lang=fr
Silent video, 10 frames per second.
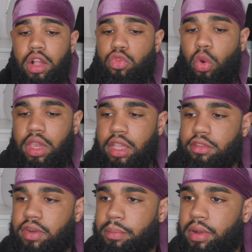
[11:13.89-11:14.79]
Donc, il ne
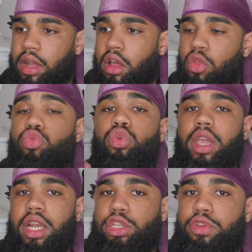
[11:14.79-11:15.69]
va pas
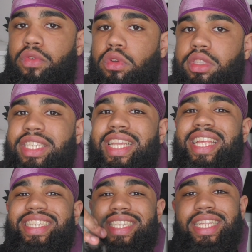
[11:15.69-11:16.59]
nourrir les cheveux ni
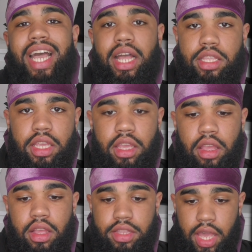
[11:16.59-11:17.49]
les hydrater
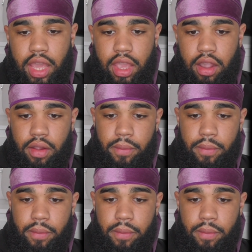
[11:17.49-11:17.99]
derrière.